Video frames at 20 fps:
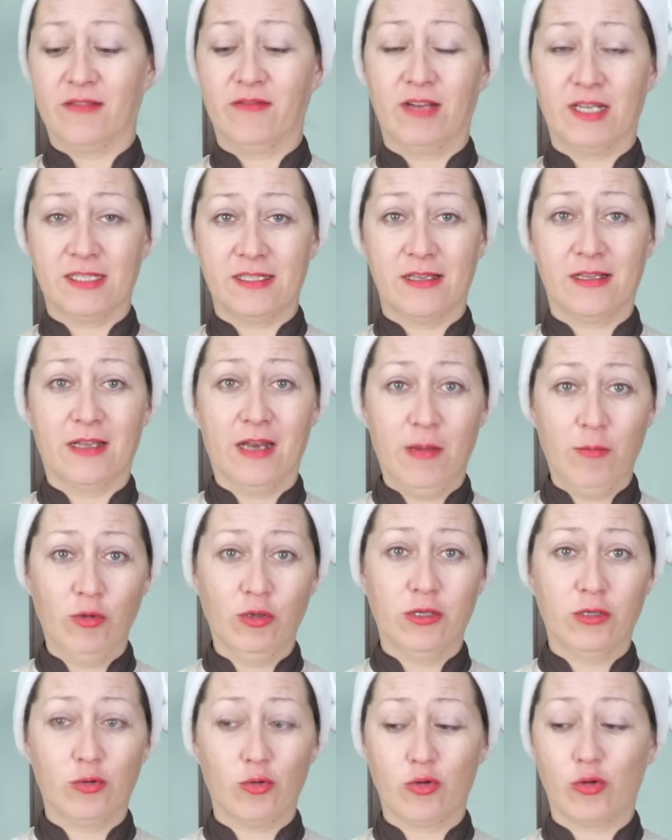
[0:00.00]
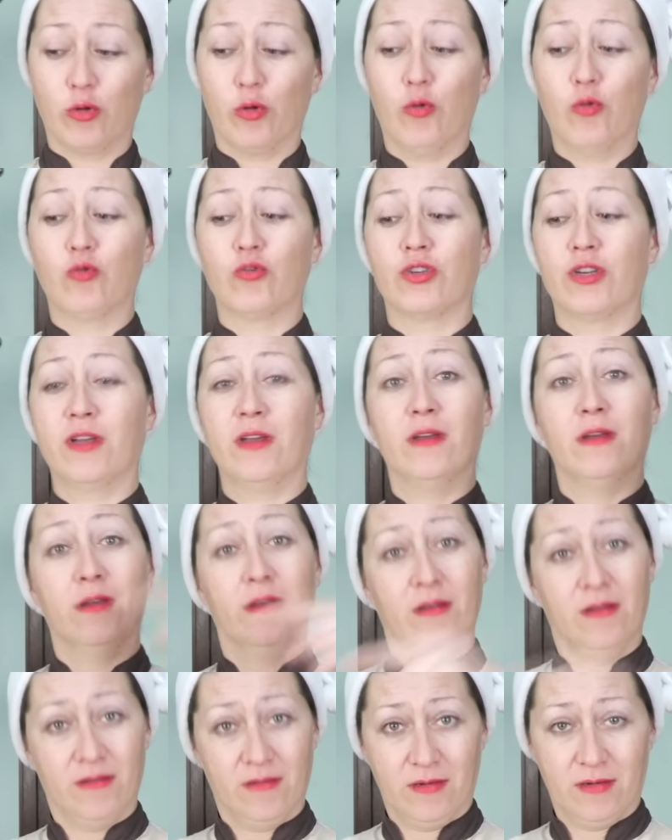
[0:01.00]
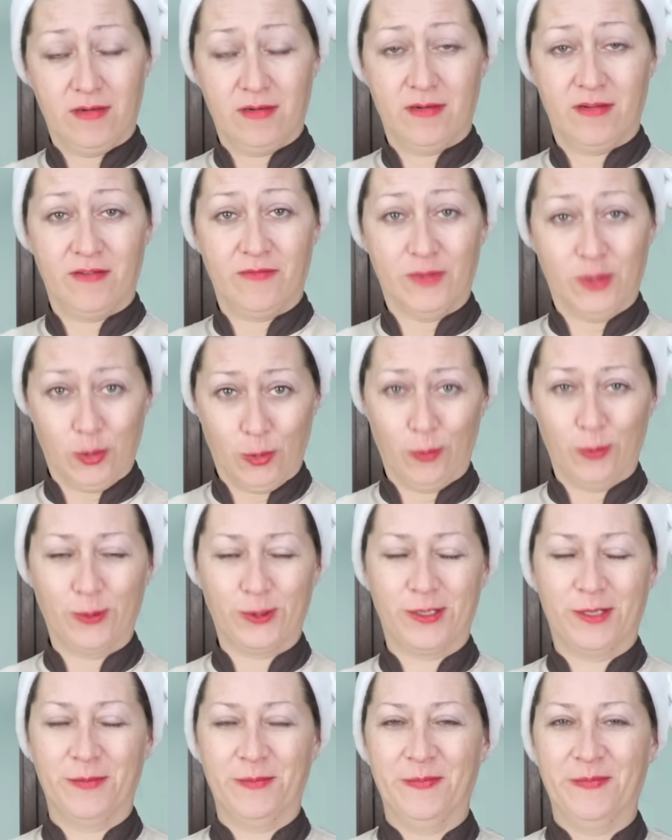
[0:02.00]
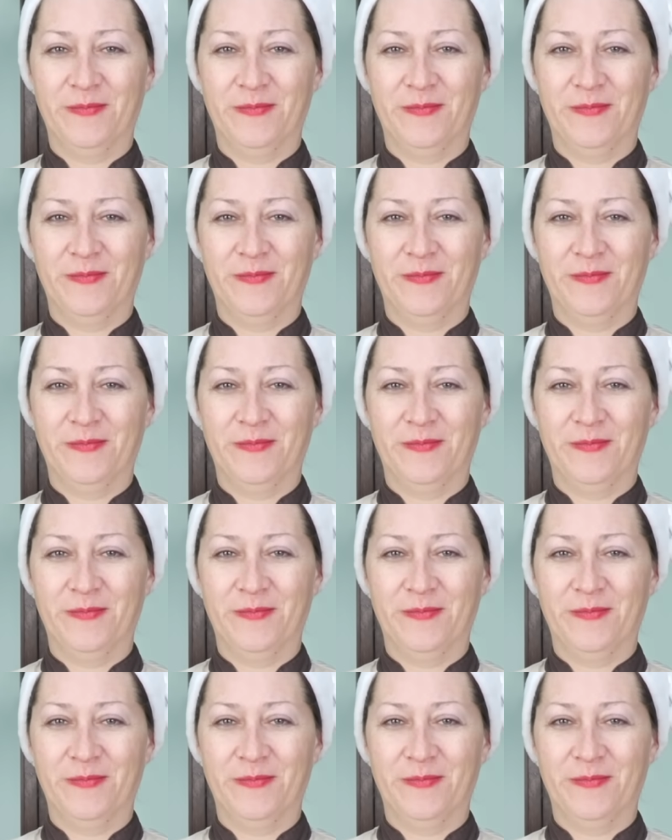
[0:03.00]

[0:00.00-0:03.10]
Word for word: 20 грамм у нас ушло уже э, в соус.